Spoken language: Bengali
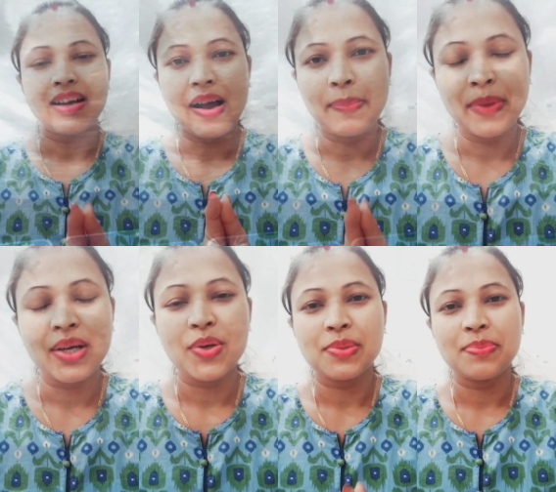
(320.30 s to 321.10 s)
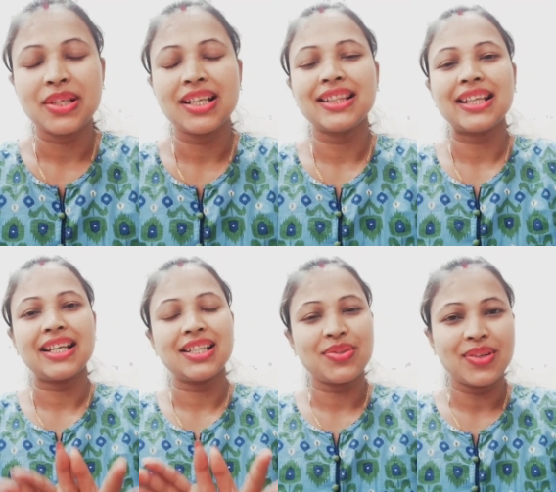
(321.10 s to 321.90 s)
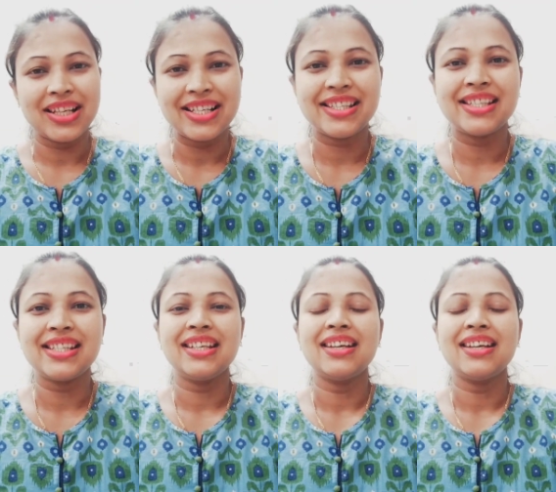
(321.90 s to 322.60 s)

আমরা হসপিটাল থেকে চলে এসছি